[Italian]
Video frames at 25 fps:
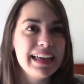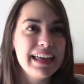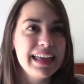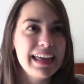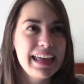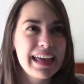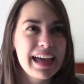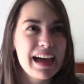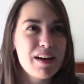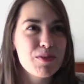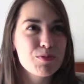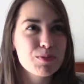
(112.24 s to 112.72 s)

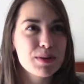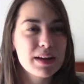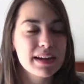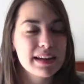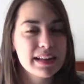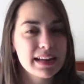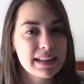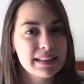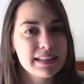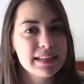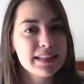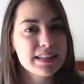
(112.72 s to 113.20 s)
e ha una
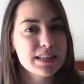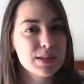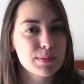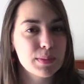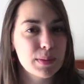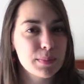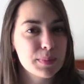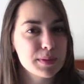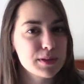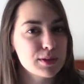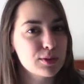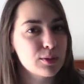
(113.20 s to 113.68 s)

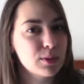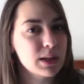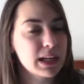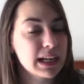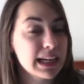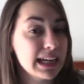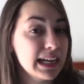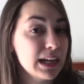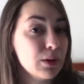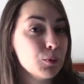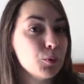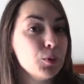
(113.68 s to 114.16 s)
grandissima passione
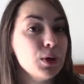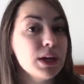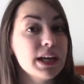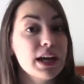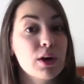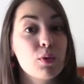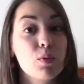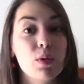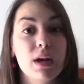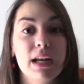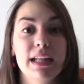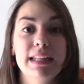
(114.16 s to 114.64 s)
anche lui
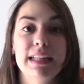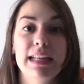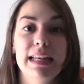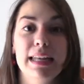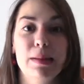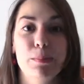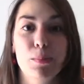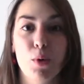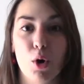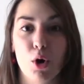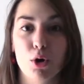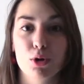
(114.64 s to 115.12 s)
che è quella
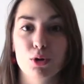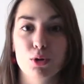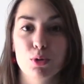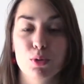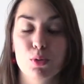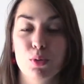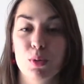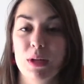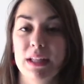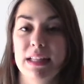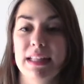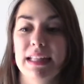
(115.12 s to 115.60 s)
delle moto,
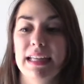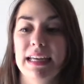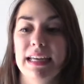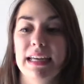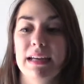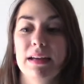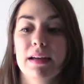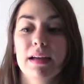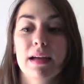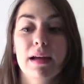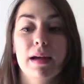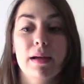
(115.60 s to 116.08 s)

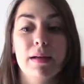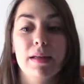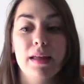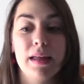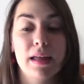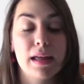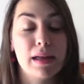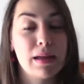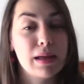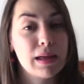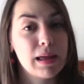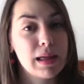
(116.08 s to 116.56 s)
quindi
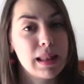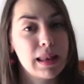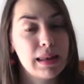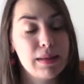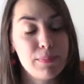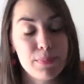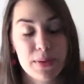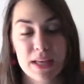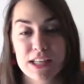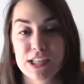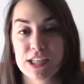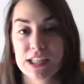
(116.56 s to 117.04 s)
eh,
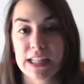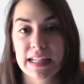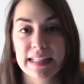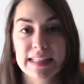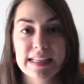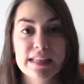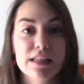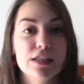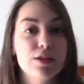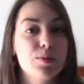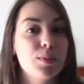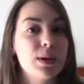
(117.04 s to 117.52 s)
gli piace
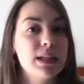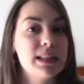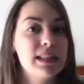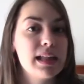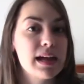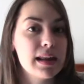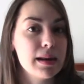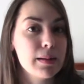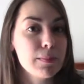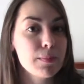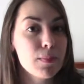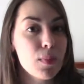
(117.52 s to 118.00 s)
tantissimo
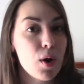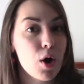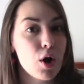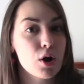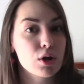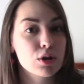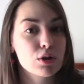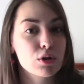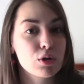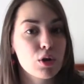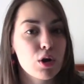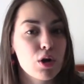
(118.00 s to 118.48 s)
andare in
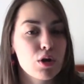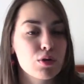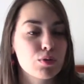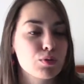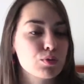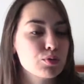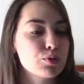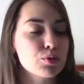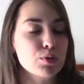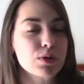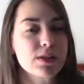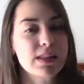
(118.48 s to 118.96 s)
moto,
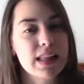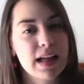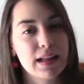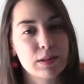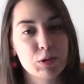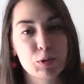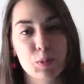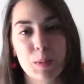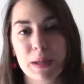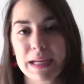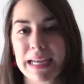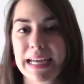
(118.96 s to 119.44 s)
non
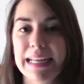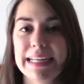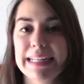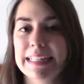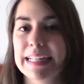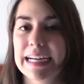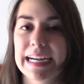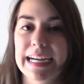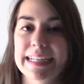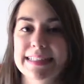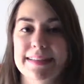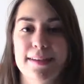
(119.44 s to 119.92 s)
soltanto magari
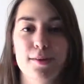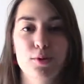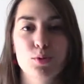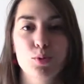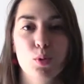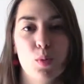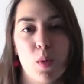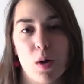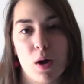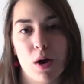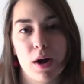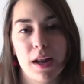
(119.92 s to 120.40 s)
da casa a
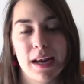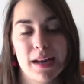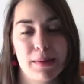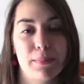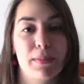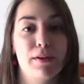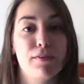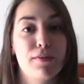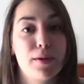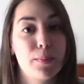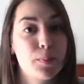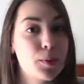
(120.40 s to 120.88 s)
scuola,
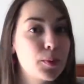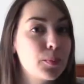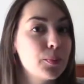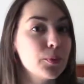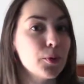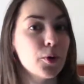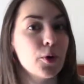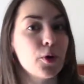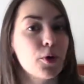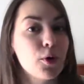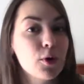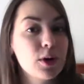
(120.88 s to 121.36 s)
ma fa
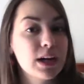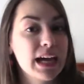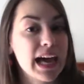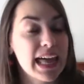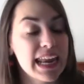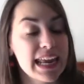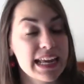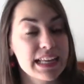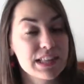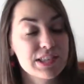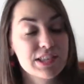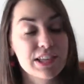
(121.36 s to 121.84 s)
proprio
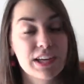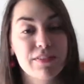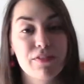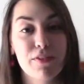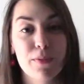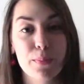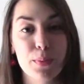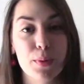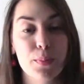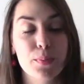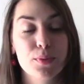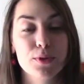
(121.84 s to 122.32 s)
gareggia,
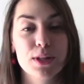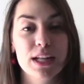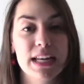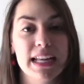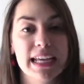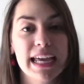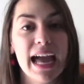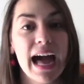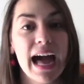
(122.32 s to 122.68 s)
fa proprio delle